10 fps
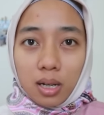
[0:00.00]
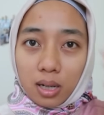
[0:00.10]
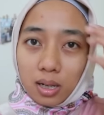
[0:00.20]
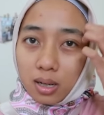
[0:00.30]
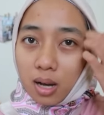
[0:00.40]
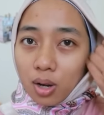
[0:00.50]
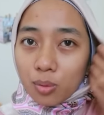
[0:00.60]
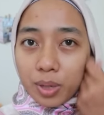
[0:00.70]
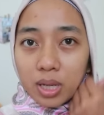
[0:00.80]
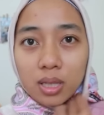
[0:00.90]
uh,
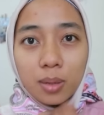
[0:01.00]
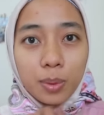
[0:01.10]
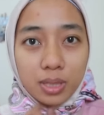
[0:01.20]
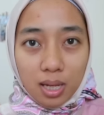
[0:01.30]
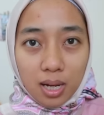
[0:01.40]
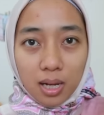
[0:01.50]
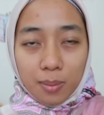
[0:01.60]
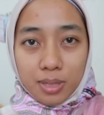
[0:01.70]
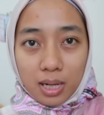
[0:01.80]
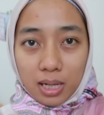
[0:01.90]
aku bikin terpisah
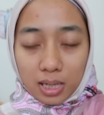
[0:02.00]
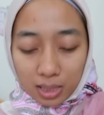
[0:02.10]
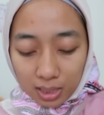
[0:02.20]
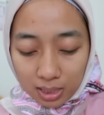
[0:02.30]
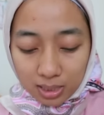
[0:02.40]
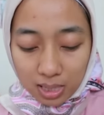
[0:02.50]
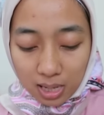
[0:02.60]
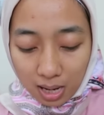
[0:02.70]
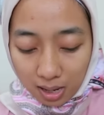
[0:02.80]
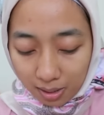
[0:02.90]
kalian bisa klik linknya di
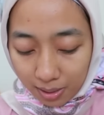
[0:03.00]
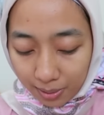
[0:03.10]
sini ya